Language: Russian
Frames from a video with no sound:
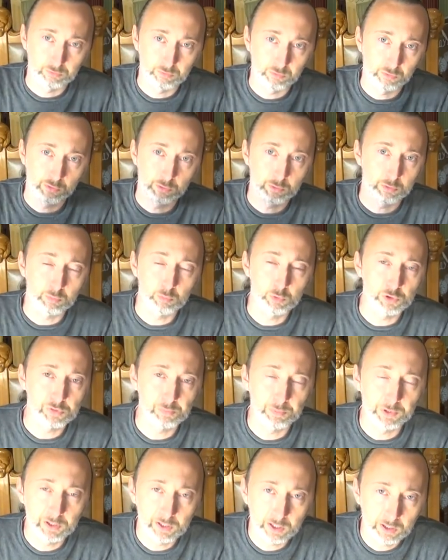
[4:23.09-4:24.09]
всю эту
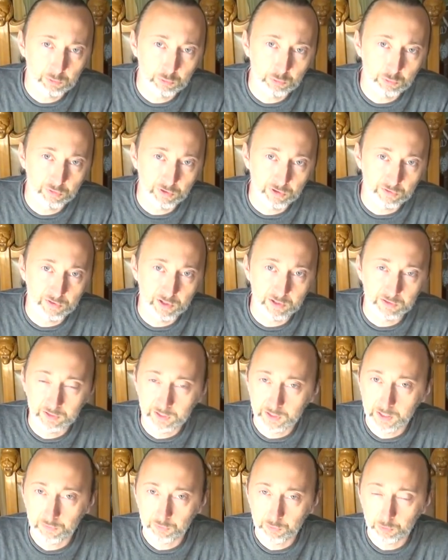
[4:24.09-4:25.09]
мультипликацию, создать
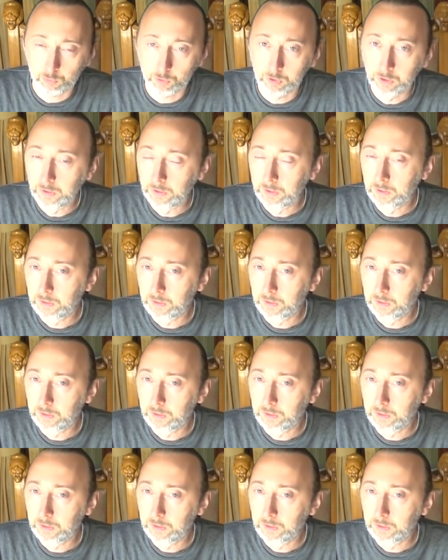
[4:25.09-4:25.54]
графику.